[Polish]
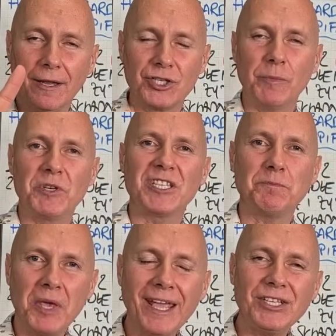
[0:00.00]
Czyli przez
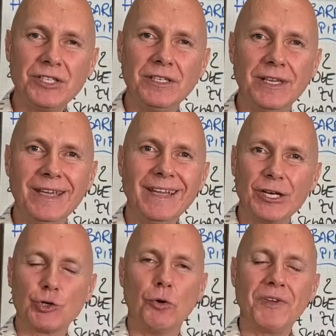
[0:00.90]
5 dni
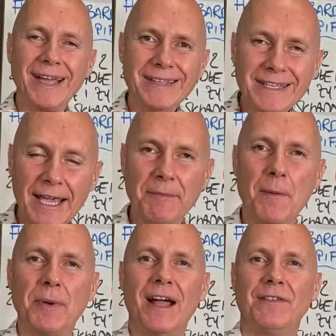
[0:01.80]
człowiek nie ma
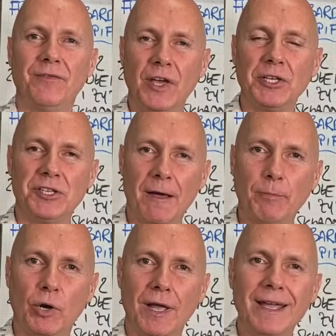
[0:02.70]
prawa wejść na
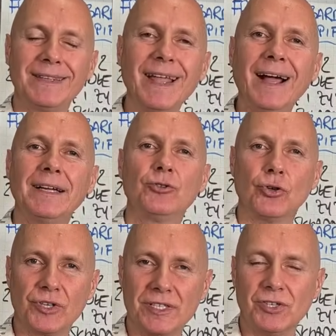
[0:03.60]
pole, tak
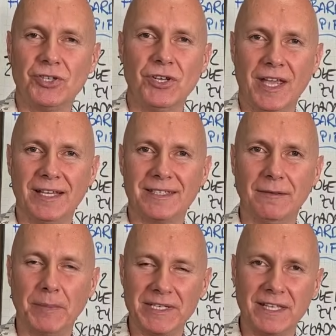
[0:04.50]
toksyczny jest
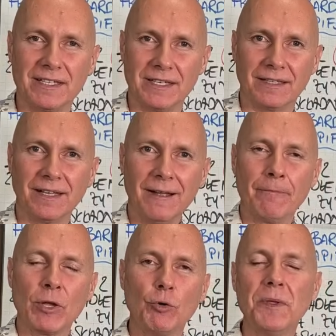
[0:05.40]
ten pestycyd
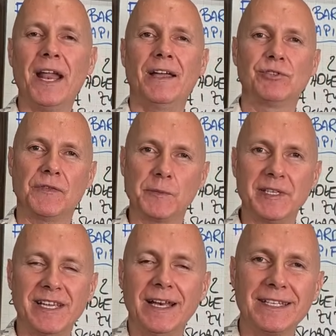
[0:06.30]
ubierają się w
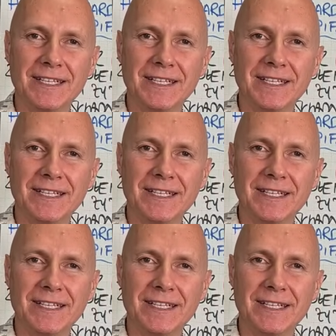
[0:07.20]
specjalne